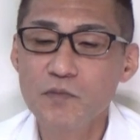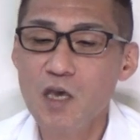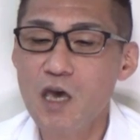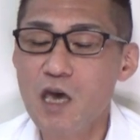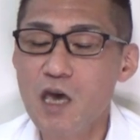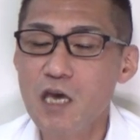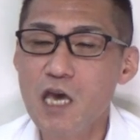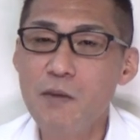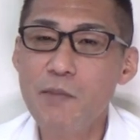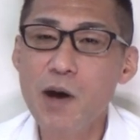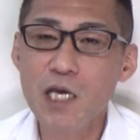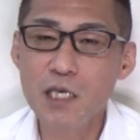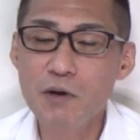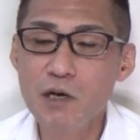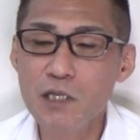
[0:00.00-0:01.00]
えー、
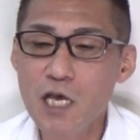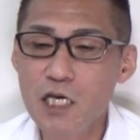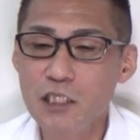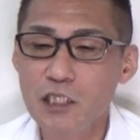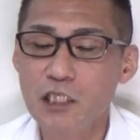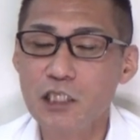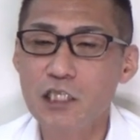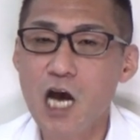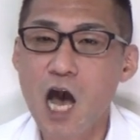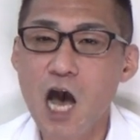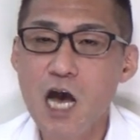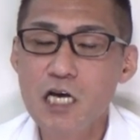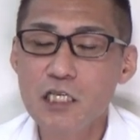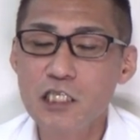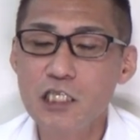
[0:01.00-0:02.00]
山際大臣
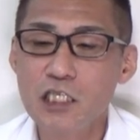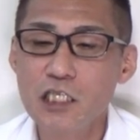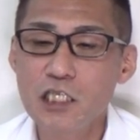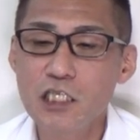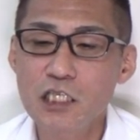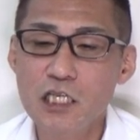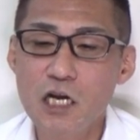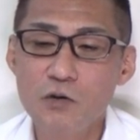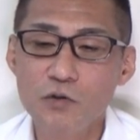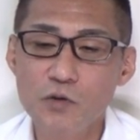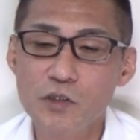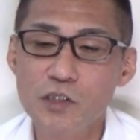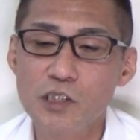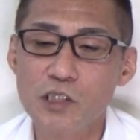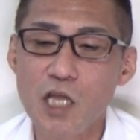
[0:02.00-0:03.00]
が辞任したこ
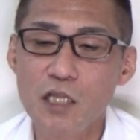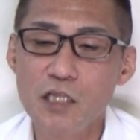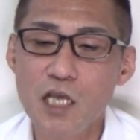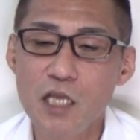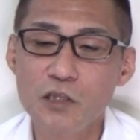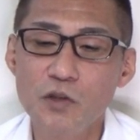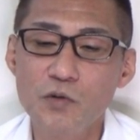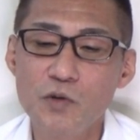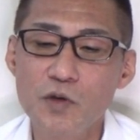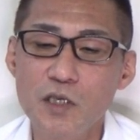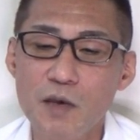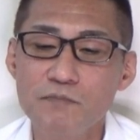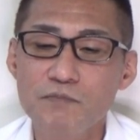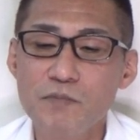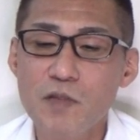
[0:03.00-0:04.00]
とについてネットの意
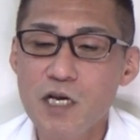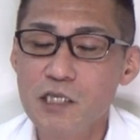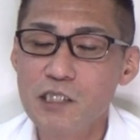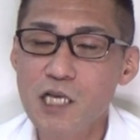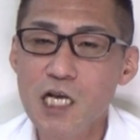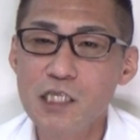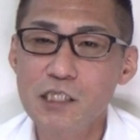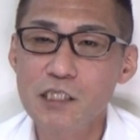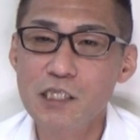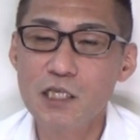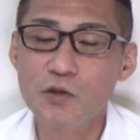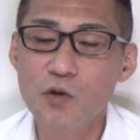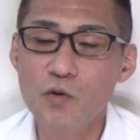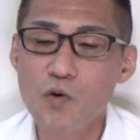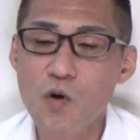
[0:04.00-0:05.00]
見さっ
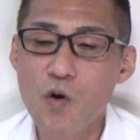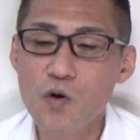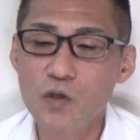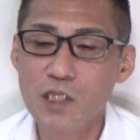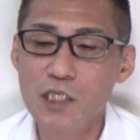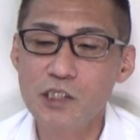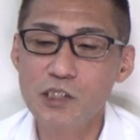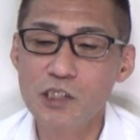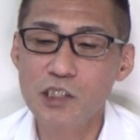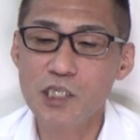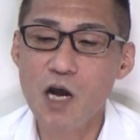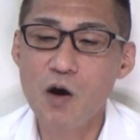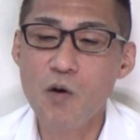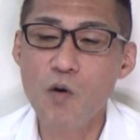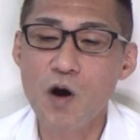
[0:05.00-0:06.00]
さと更迭し
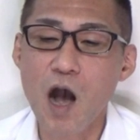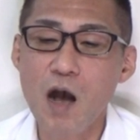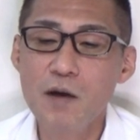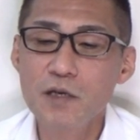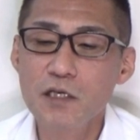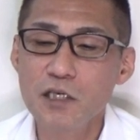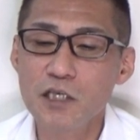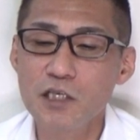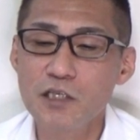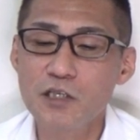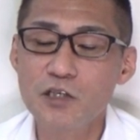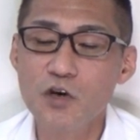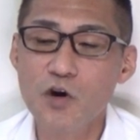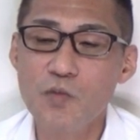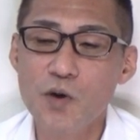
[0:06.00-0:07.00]
た方が
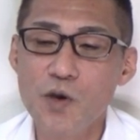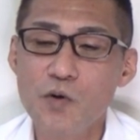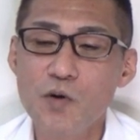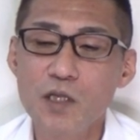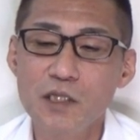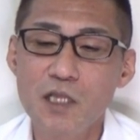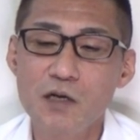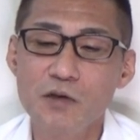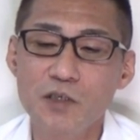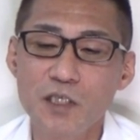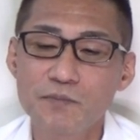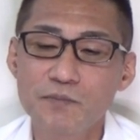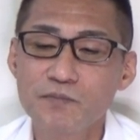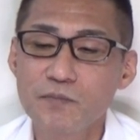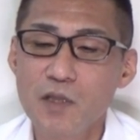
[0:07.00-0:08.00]
印象も良かったの
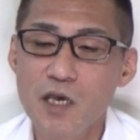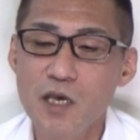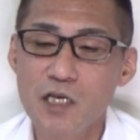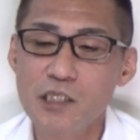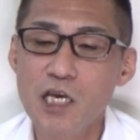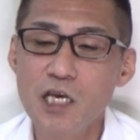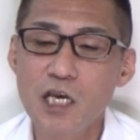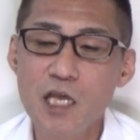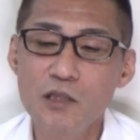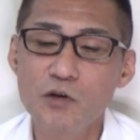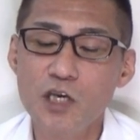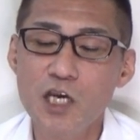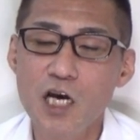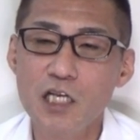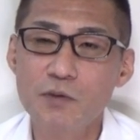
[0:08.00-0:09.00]
に、えー、世間の
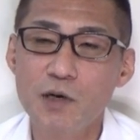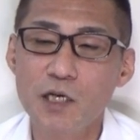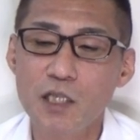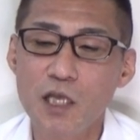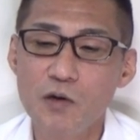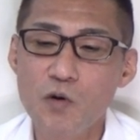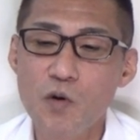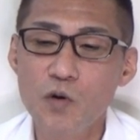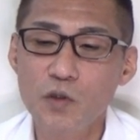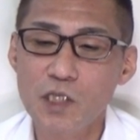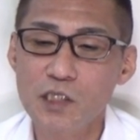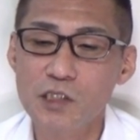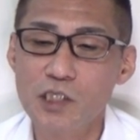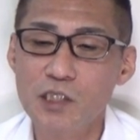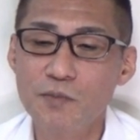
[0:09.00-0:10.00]
批判に向けて更
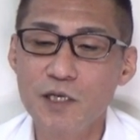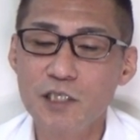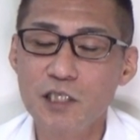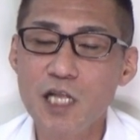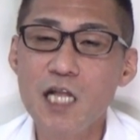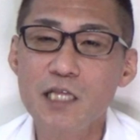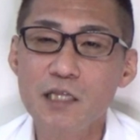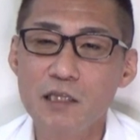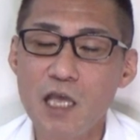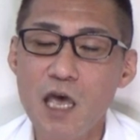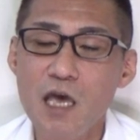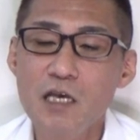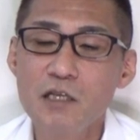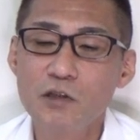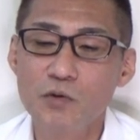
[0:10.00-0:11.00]
迭しましたっ
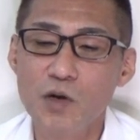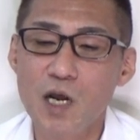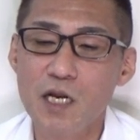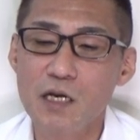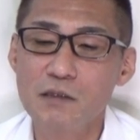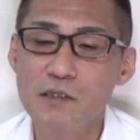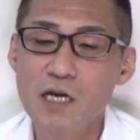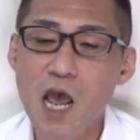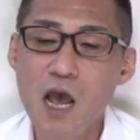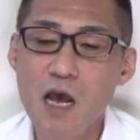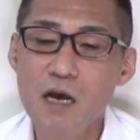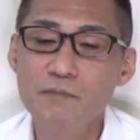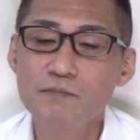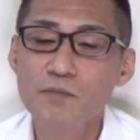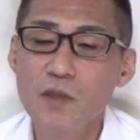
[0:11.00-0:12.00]
て取られる
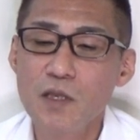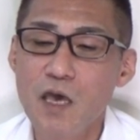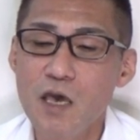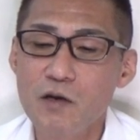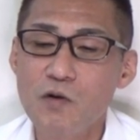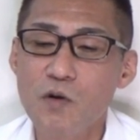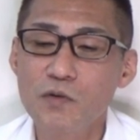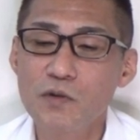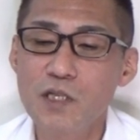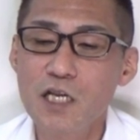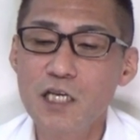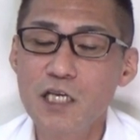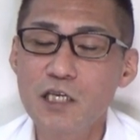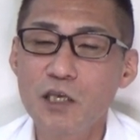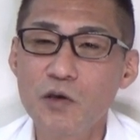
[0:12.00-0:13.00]
な、えー、こんな
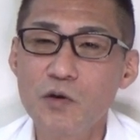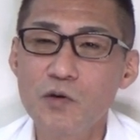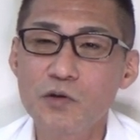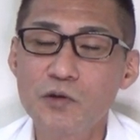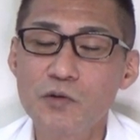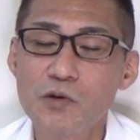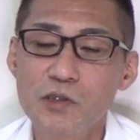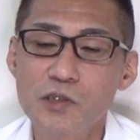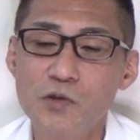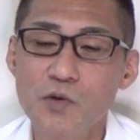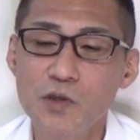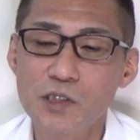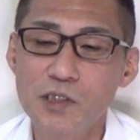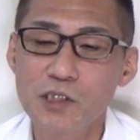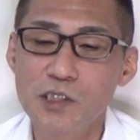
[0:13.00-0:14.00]
に記憶を
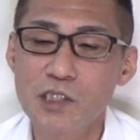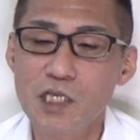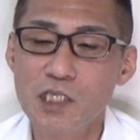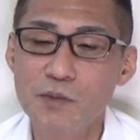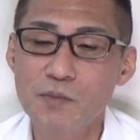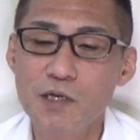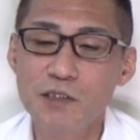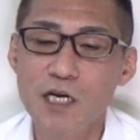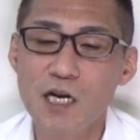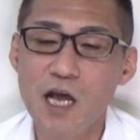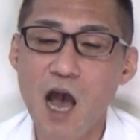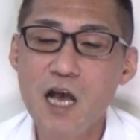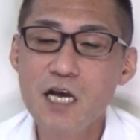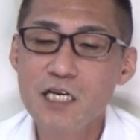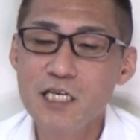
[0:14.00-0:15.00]
喪失してしまうな
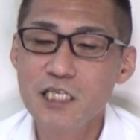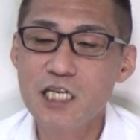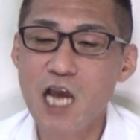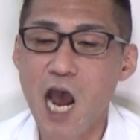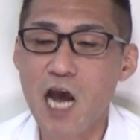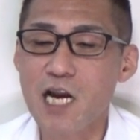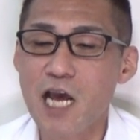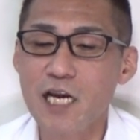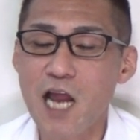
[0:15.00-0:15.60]
らしゃあな